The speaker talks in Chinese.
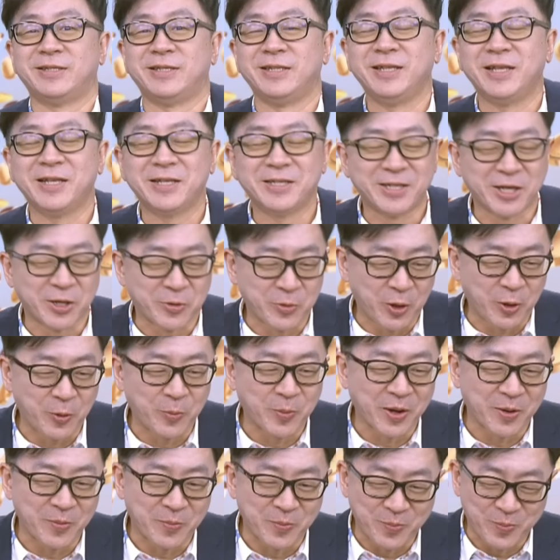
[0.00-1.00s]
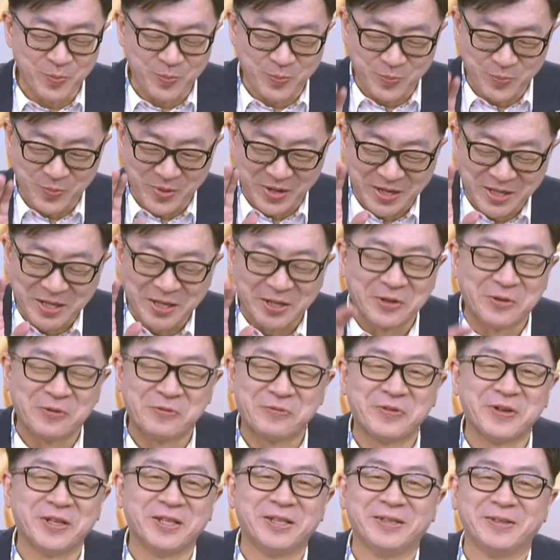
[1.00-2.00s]
今天涨停板没你的
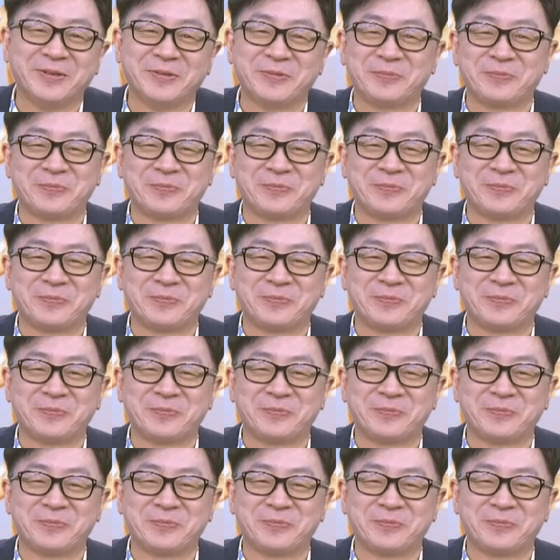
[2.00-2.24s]
份，